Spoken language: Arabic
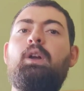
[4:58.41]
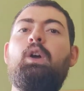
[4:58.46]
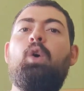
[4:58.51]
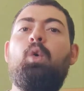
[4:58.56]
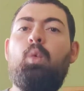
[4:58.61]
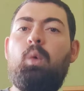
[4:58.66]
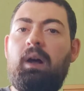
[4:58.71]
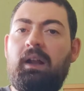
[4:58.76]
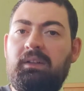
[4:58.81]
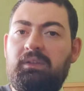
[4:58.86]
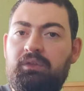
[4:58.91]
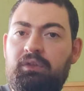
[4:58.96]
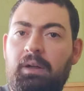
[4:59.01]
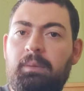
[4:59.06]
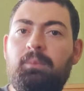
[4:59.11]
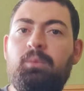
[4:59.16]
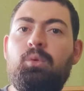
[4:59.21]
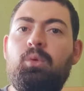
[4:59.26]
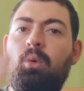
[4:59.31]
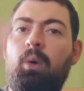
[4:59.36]

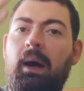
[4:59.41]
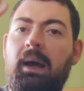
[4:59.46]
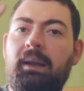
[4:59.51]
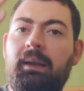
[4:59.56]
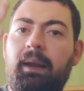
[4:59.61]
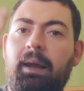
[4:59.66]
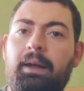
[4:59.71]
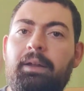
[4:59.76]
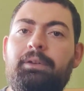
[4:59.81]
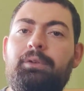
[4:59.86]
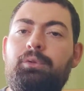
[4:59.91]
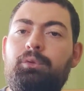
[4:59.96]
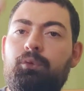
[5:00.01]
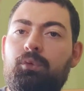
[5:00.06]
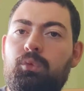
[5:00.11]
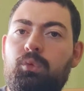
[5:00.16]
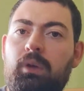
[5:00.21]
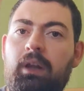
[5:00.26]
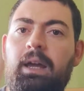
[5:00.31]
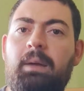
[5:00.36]
وقدموه على
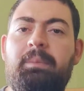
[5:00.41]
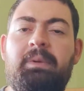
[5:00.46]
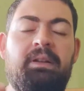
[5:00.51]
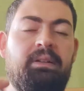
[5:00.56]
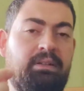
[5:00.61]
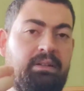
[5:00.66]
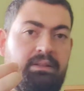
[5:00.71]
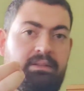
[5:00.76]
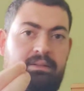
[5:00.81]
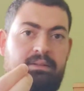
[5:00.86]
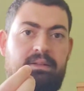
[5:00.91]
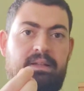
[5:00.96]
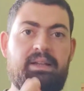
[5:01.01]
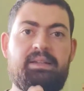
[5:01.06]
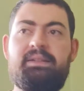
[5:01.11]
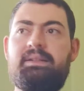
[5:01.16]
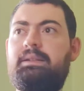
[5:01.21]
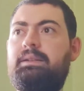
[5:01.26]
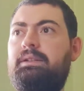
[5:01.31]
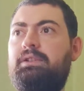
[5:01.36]
انه لعبه يعني
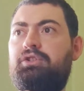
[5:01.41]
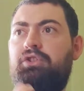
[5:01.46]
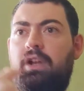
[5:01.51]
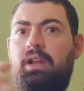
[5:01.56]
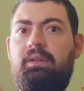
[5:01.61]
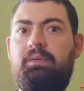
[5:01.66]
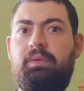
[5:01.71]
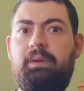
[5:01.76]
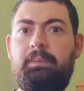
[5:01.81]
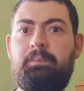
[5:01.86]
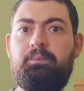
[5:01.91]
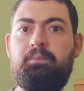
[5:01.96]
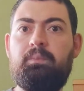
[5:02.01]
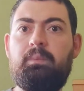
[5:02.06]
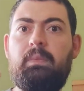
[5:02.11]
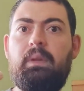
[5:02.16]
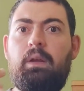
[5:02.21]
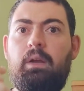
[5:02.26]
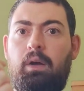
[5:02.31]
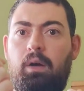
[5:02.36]
الناس اللي شايفه
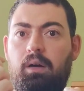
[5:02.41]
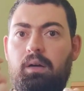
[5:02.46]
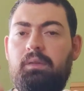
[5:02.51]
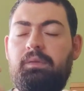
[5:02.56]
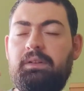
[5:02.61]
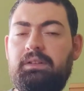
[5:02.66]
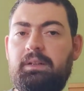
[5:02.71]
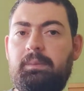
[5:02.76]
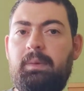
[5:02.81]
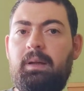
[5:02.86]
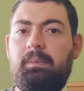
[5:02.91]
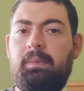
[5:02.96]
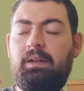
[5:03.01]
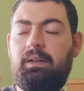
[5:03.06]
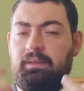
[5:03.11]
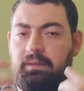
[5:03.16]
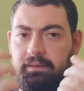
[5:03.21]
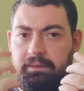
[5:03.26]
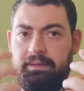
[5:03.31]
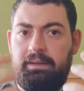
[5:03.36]
عارفه تماما
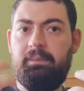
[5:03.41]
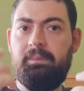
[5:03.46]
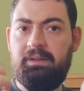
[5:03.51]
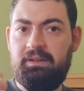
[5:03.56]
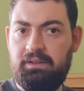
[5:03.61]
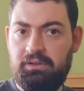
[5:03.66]
لعبه